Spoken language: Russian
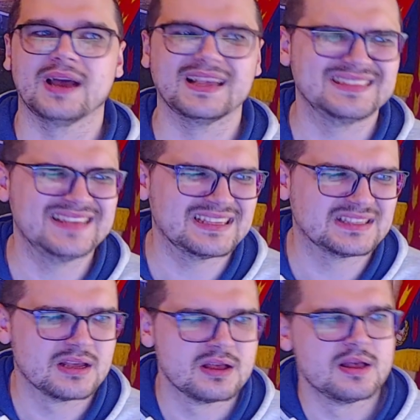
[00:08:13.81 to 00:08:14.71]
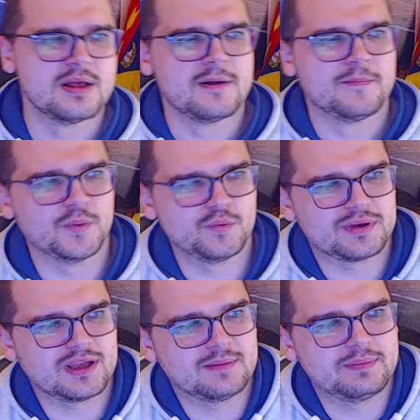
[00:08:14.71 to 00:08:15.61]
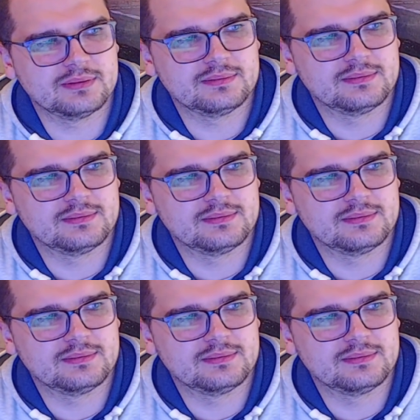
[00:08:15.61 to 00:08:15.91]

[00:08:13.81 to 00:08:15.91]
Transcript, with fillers: А здесь, ну, как бы,